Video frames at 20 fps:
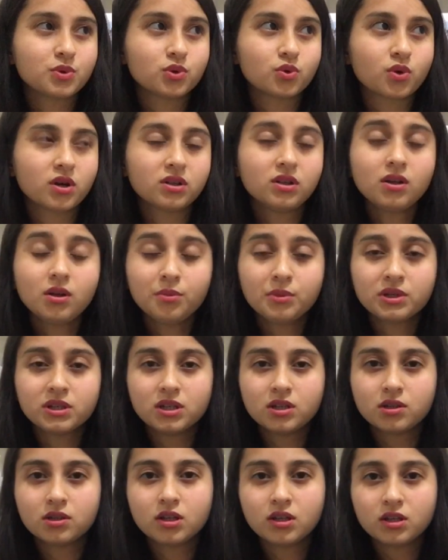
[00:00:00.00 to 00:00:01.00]
o kadar ama
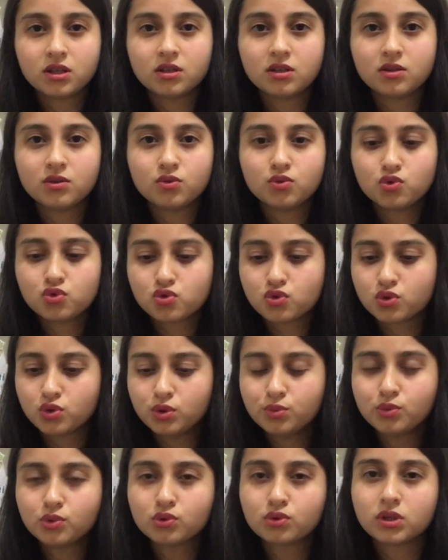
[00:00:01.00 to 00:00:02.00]
yine de 3
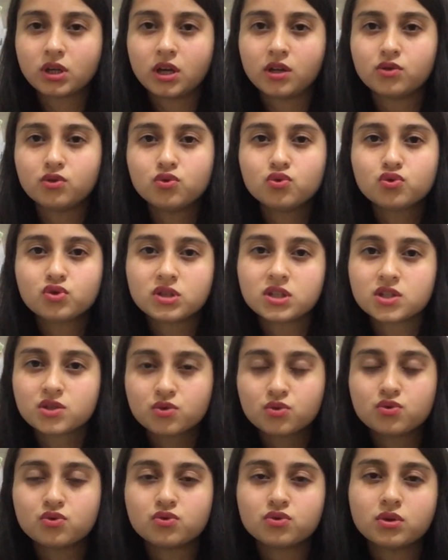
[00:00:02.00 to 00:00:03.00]
günü buldu yani 3 iş
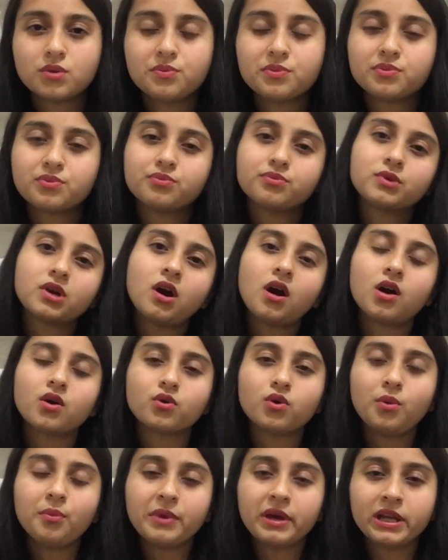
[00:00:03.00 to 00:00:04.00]
gününde
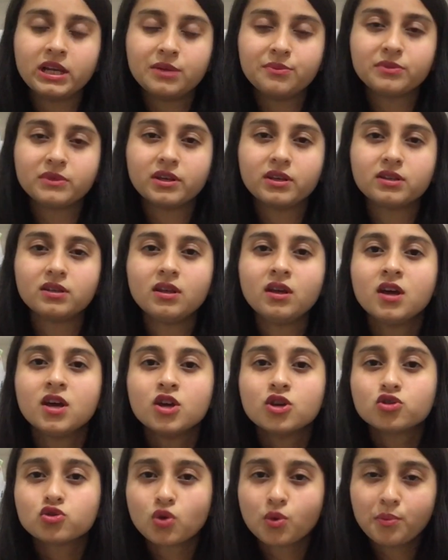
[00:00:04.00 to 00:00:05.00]
kargom elimdeydi.
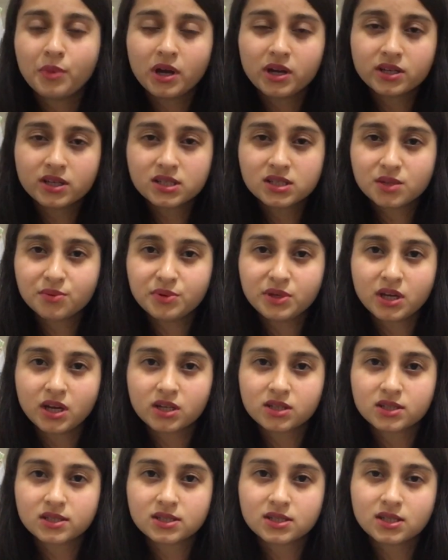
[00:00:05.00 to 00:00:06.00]
Çok merkezi bir
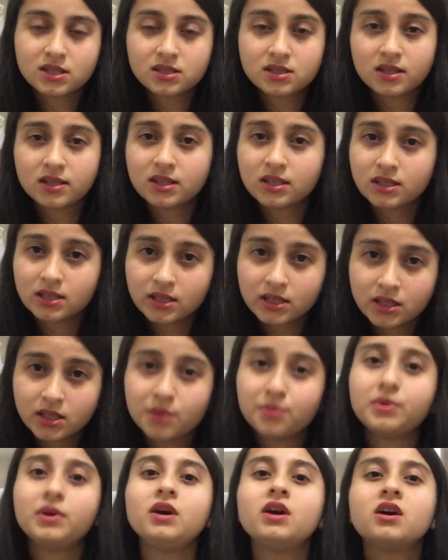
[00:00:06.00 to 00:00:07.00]
yerdeyseniz dedikleri
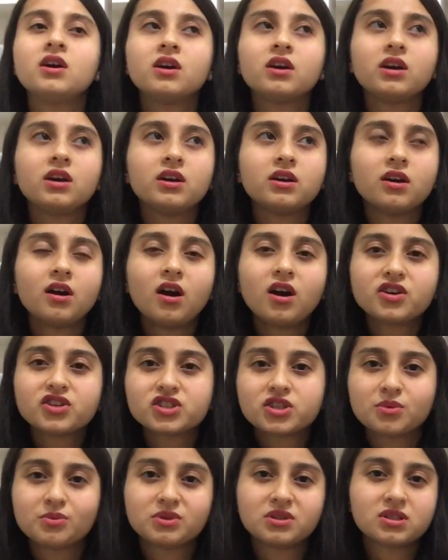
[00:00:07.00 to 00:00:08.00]
gibi e,
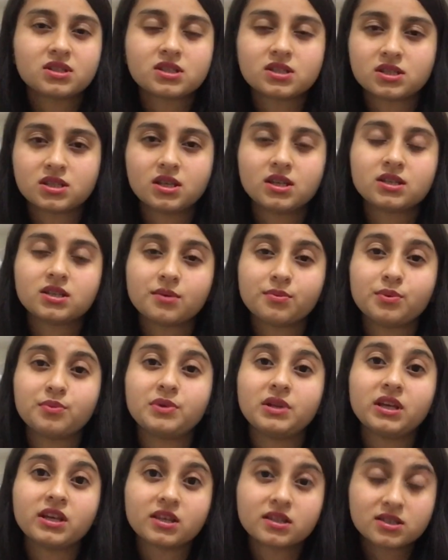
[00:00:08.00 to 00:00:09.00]
akşamında size kitabı
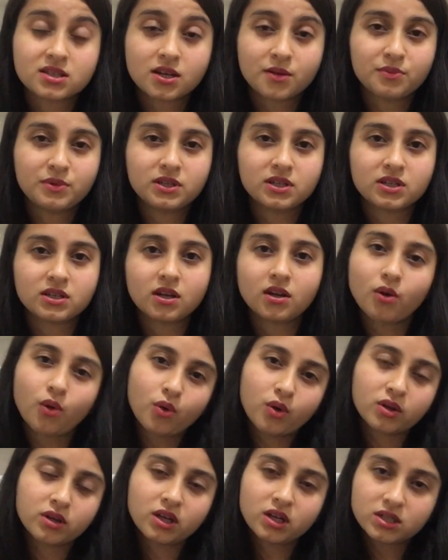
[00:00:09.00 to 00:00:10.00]
bile getirebilirler. O
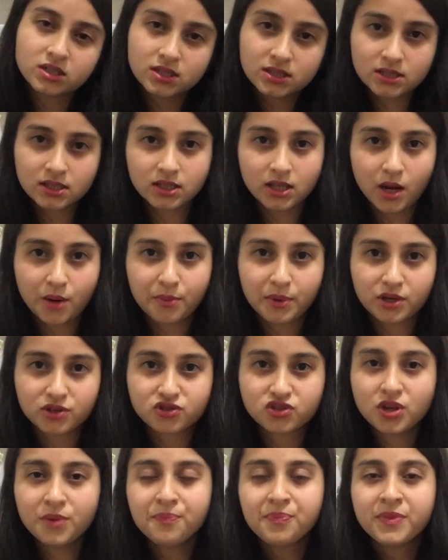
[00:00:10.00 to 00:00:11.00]
kadar hızlılar
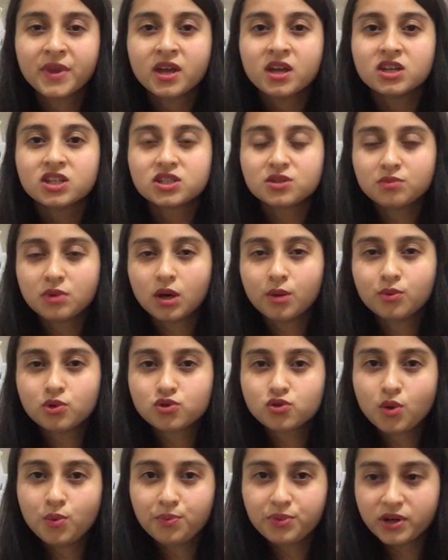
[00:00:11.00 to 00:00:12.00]
bence. Şimdi
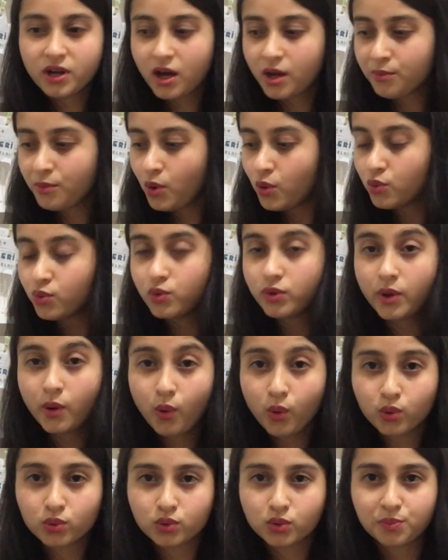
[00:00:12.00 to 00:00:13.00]
Amazon Prime'a üye
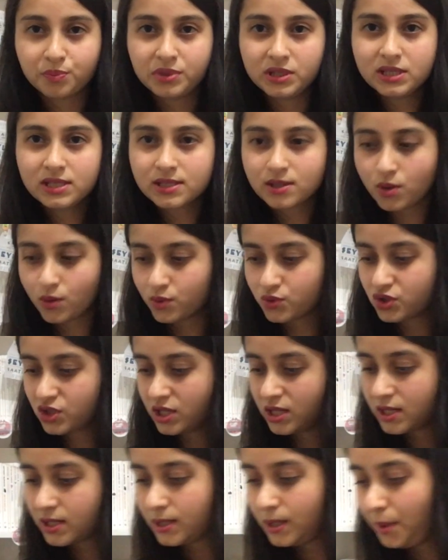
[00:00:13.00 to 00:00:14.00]
olduk biz
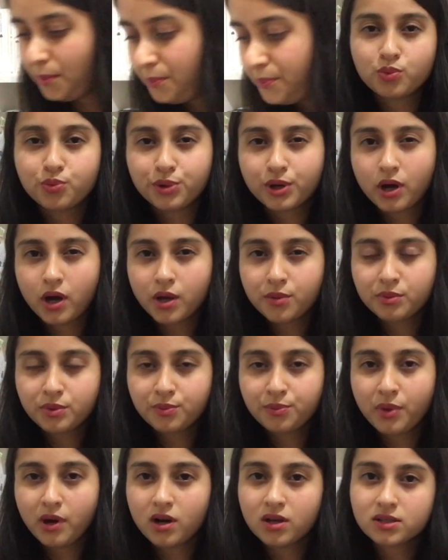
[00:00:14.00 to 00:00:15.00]
öncelikle.
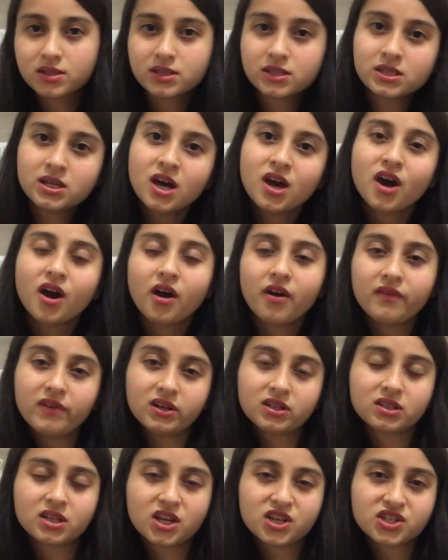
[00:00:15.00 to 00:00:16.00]
Prime'ın bazı
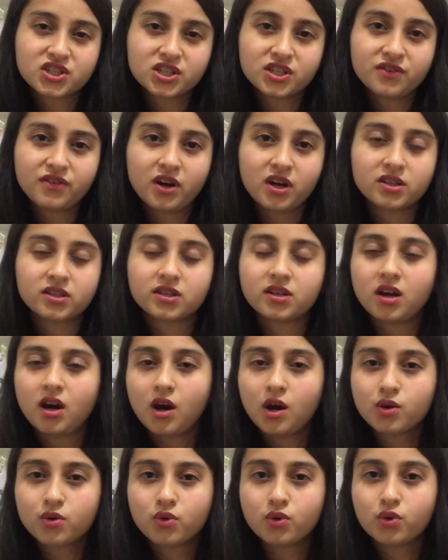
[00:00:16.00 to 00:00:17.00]
avantajları vardı.
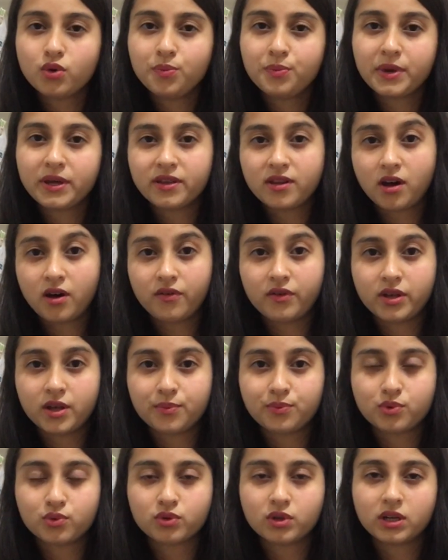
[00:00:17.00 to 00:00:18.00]
Kargoyu bedava
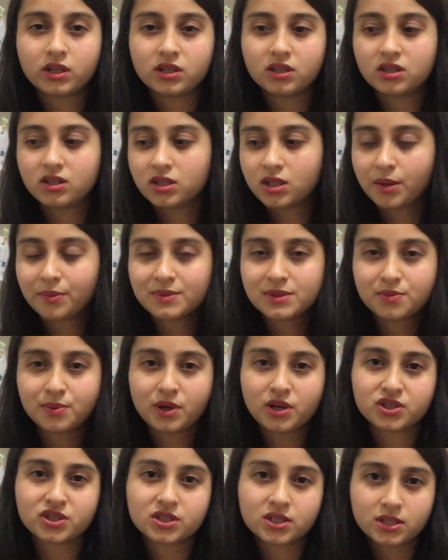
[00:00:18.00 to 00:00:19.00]
yapıyordu. Hani kitap
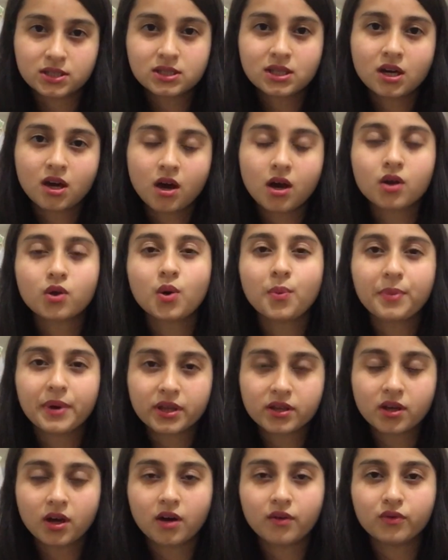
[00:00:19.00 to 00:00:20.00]
siparişlerinize kargo
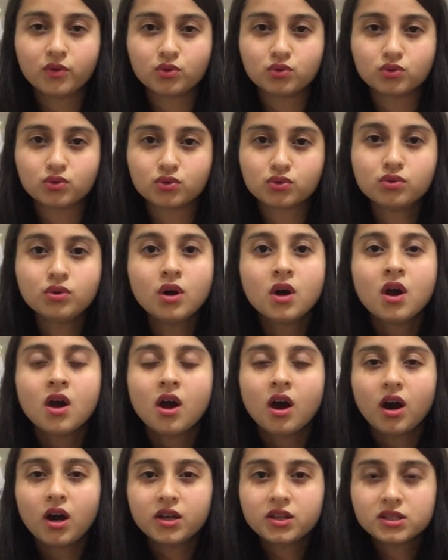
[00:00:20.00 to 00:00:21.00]
bedava oluyordu.
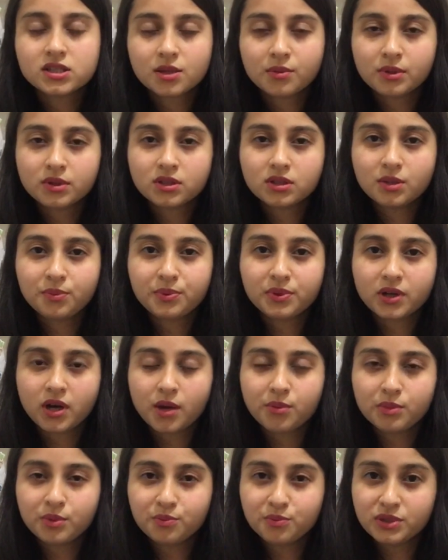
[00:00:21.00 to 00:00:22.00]
Aynı zamanda da
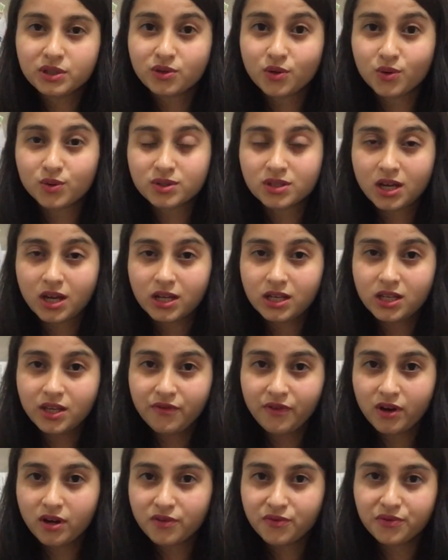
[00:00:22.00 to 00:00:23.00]
Prime'ın bir özelliği
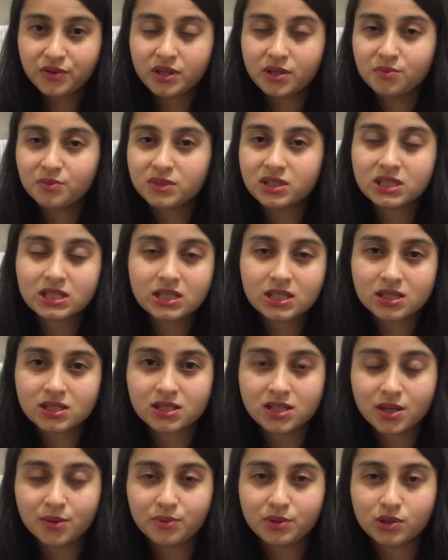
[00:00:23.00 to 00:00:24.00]
var. Film dizi
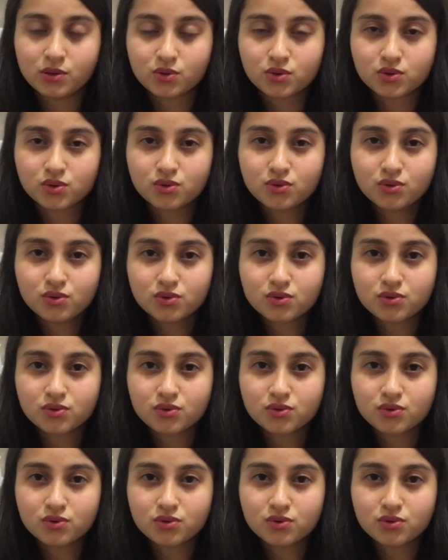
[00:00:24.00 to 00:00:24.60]
izleyebiliyorsunuz